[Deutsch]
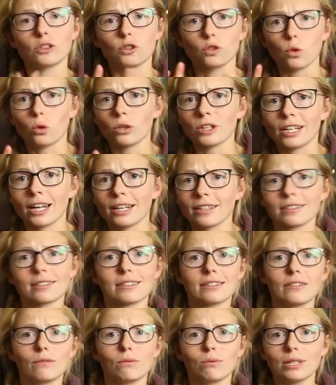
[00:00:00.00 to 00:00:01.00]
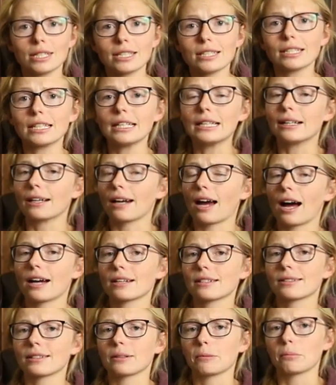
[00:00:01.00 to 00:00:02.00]
sogenanntes
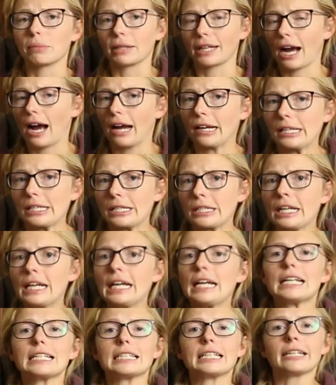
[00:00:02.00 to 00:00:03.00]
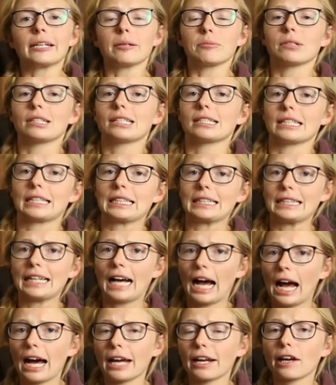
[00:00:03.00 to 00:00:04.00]
Whiskyglas bekannt. Den gibt es in
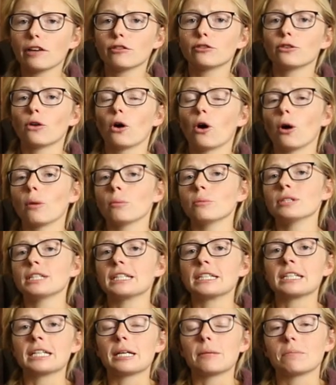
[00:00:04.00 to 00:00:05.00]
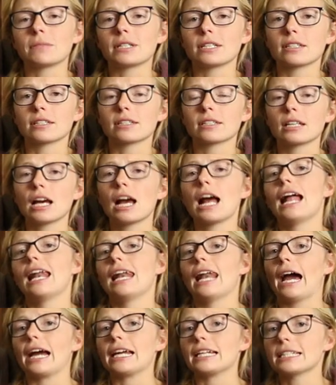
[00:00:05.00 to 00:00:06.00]
gerader Form, den gibt es
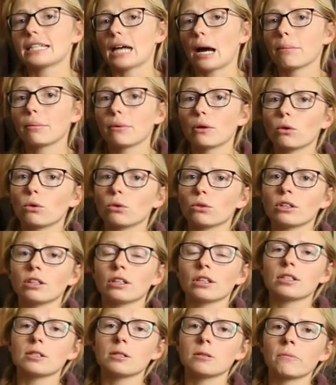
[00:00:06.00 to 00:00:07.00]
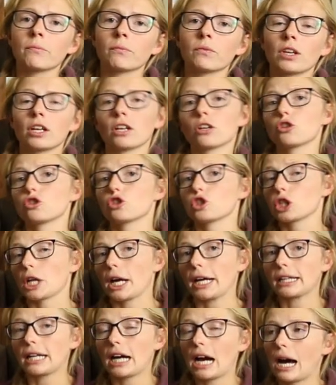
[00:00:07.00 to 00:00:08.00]
leicht abgerundet,
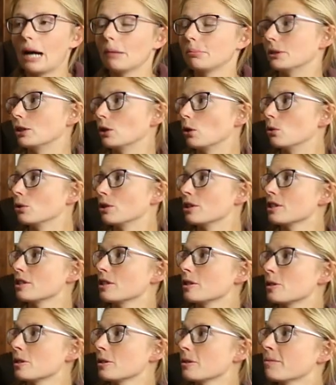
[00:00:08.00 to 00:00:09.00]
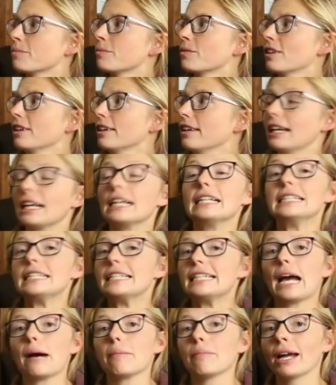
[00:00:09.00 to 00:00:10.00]
stärker abgerundet, in
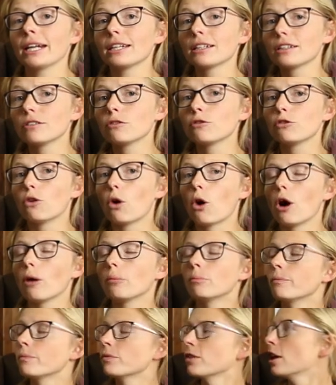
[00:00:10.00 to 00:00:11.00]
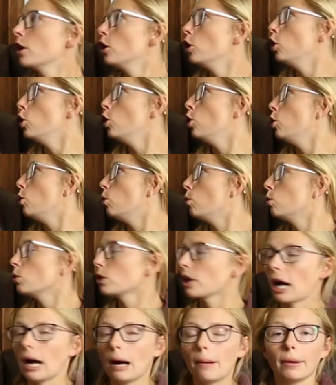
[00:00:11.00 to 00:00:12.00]
Diamantenform
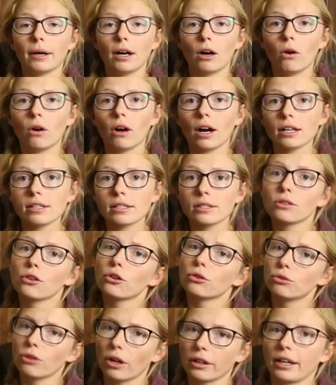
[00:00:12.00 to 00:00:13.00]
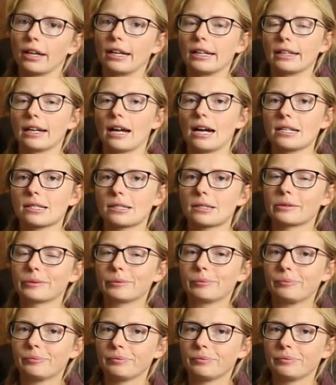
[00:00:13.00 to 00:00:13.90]
oder aber auch als Rocking Glas.